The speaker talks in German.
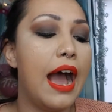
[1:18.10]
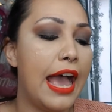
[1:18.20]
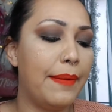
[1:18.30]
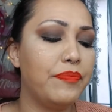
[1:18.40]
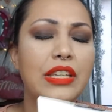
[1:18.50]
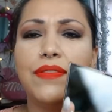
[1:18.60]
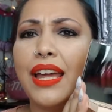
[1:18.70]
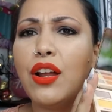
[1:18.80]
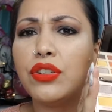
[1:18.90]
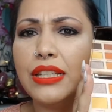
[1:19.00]
Ähm, ich
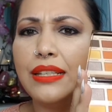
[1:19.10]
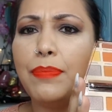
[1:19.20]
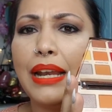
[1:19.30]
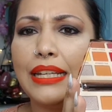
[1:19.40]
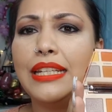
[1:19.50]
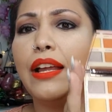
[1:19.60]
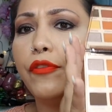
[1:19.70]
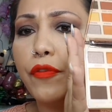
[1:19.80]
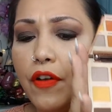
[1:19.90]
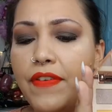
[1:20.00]
werde auch diese Palette
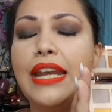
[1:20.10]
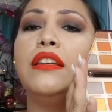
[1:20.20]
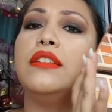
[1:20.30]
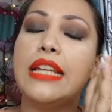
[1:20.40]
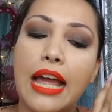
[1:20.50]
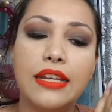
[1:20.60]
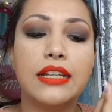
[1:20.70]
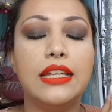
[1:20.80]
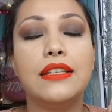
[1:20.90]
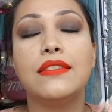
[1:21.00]
dafür verwenden. Die
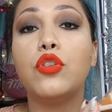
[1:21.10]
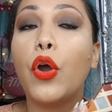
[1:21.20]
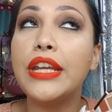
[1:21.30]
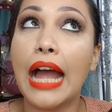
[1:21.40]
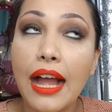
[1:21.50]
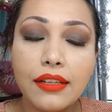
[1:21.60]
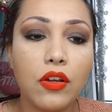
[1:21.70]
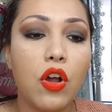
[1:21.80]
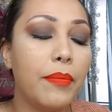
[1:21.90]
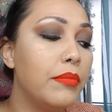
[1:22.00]
andere, die jetzt neu
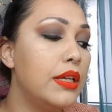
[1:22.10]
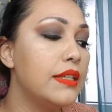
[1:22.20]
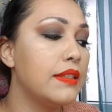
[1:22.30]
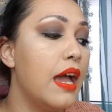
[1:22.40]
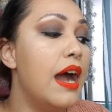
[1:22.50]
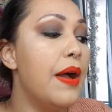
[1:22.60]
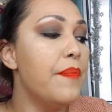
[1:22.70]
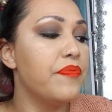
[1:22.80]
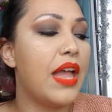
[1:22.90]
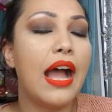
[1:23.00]
nachgekommen ist,
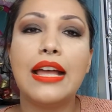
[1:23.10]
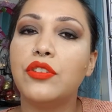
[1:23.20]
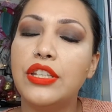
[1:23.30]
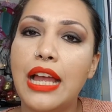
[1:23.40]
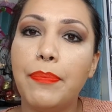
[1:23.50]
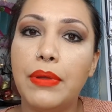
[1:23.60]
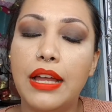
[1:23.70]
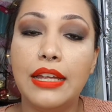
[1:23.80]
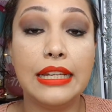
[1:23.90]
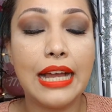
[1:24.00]
na, also ich habe
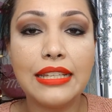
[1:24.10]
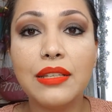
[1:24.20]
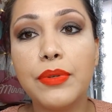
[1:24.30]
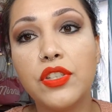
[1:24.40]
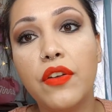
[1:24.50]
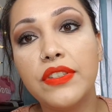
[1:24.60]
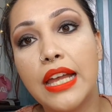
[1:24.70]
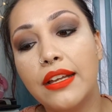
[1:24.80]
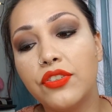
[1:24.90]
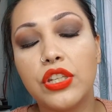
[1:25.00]
äh, den Customer Service
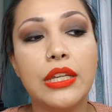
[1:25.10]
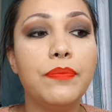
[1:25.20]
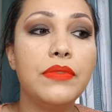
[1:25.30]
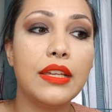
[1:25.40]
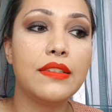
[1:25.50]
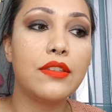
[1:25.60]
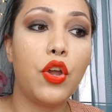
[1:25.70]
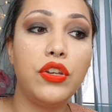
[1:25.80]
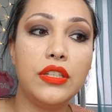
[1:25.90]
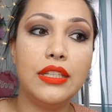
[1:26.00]
angeschrieben. Das
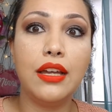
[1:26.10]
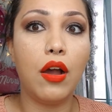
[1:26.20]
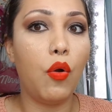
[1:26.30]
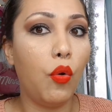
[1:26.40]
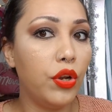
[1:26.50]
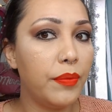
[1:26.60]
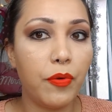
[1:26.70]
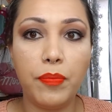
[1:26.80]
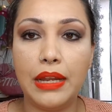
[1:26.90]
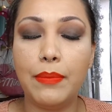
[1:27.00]
könnt ihr ohne
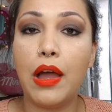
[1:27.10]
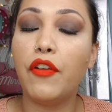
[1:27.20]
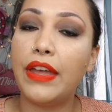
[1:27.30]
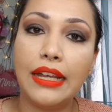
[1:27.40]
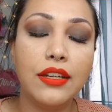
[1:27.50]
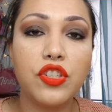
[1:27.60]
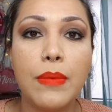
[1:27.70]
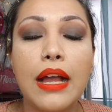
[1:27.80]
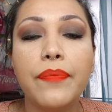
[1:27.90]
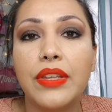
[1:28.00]
Probleme auf Englisch
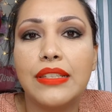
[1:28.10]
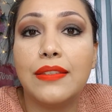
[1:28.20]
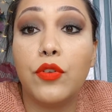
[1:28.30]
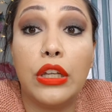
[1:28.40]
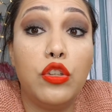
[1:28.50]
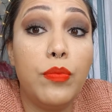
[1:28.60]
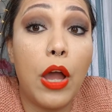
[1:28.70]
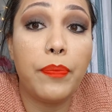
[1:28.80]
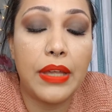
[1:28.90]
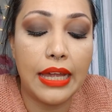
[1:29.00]
machen. Das ist wirklich
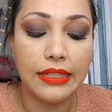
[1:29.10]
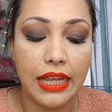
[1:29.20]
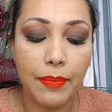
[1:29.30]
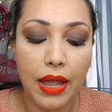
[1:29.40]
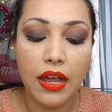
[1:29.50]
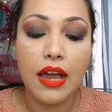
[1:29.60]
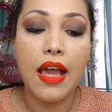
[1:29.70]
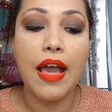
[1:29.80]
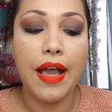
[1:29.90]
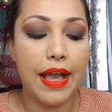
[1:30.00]
überhaupt kein Thema.
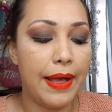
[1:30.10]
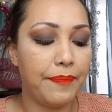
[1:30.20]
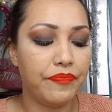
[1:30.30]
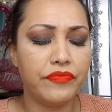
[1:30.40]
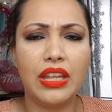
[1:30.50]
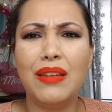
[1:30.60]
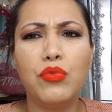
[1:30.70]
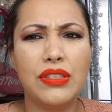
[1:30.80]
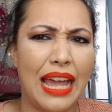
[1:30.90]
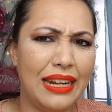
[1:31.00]
Ähm, ihr
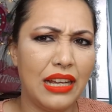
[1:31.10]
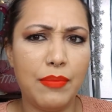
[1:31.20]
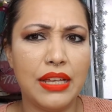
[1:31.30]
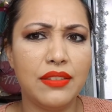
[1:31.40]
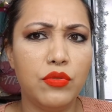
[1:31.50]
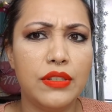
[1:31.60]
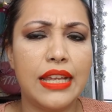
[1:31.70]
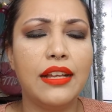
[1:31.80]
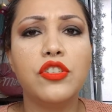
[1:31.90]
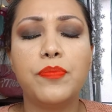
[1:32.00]
müsst einigermaßen gutes
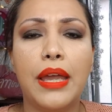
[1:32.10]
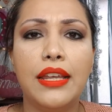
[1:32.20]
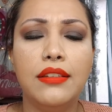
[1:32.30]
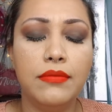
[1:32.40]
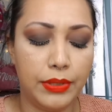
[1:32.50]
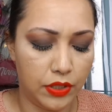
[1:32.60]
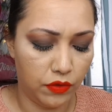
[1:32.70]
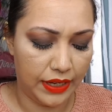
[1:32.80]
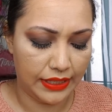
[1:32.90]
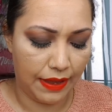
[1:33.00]
Englisch sprechen,
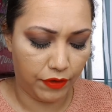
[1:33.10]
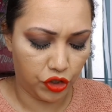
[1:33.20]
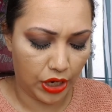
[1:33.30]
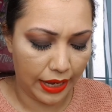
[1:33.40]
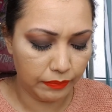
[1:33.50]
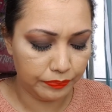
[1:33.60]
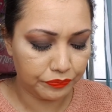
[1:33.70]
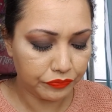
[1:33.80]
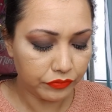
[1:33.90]
beziehungsweise einfach schreiben.